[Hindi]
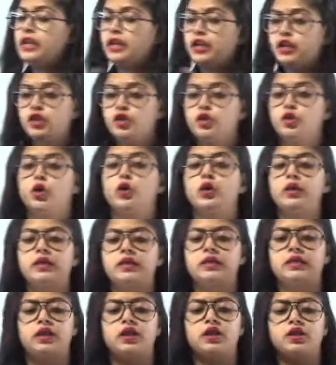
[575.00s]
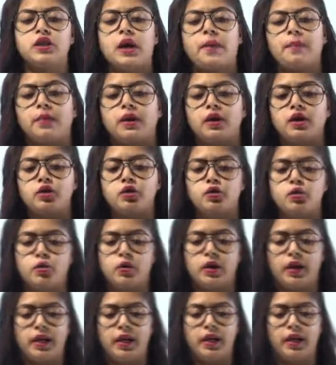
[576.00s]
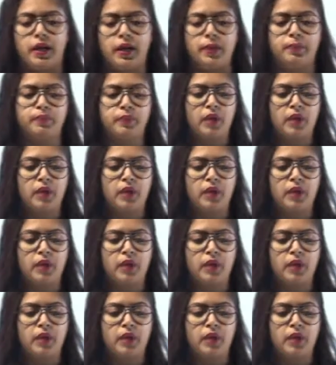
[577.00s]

कि जो रिसर्च आप कर चुके हैं